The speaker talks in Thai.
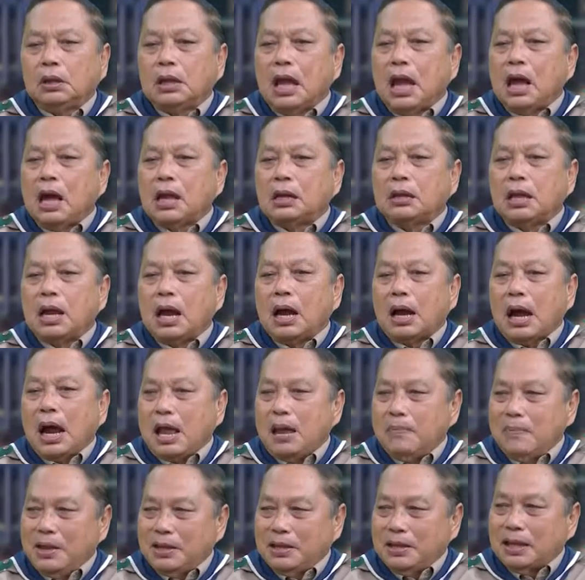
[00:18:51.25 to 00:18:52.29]
ถ้าถ้าใคร
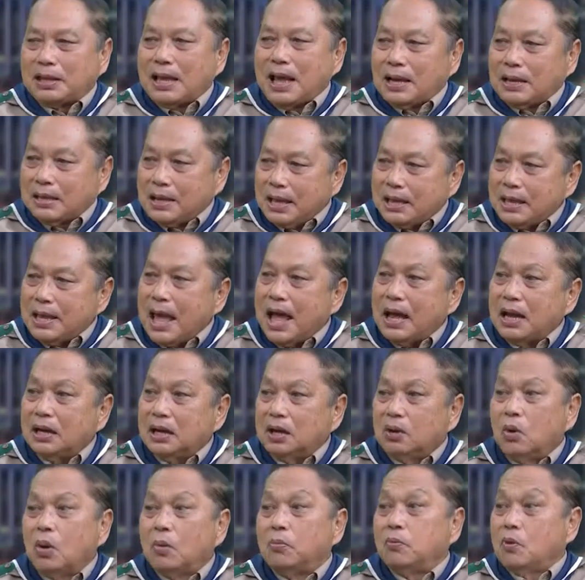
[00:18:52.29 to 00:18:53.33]
มีสตางค์แยะๆห
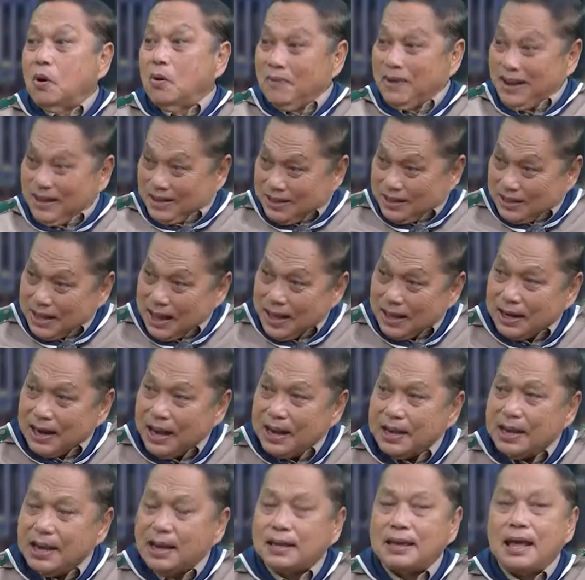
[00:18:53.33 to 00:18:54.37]
รือรวบรวมกันสตางค์
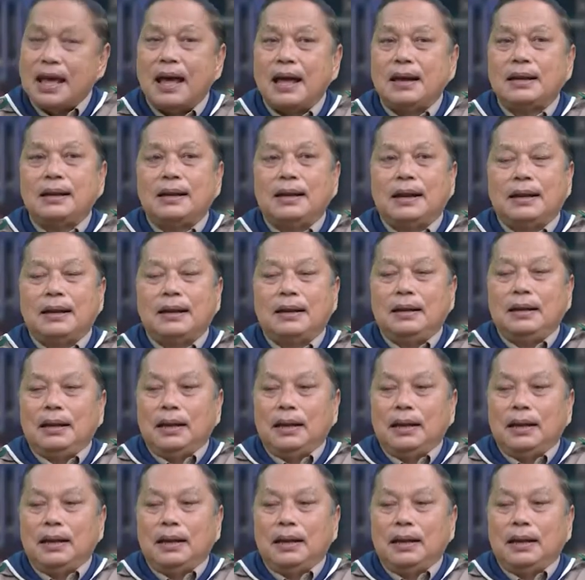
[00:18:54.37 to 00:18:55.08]
ได้แยะๆเนี่ย